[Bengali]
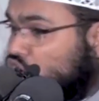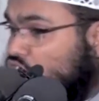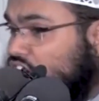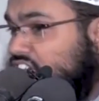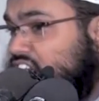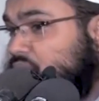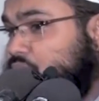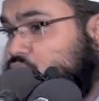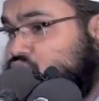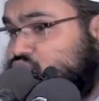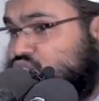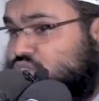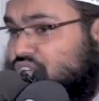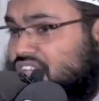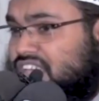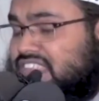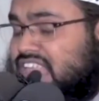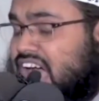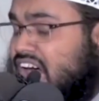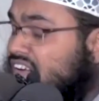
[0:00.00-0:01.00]
দলের
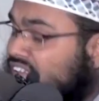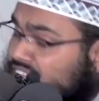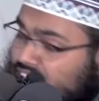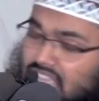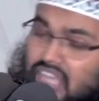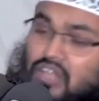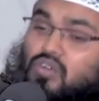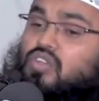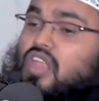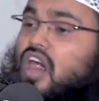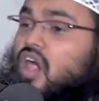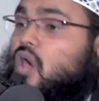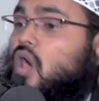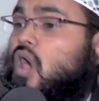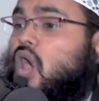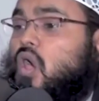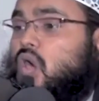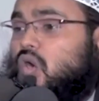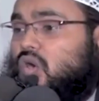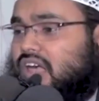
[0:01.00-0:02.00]
প্রতিযোগিতা এগুলো এগুলো
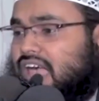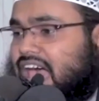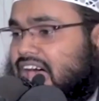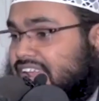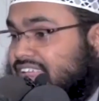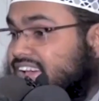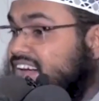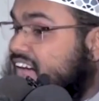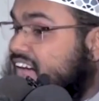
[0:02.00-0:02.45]
অহংকার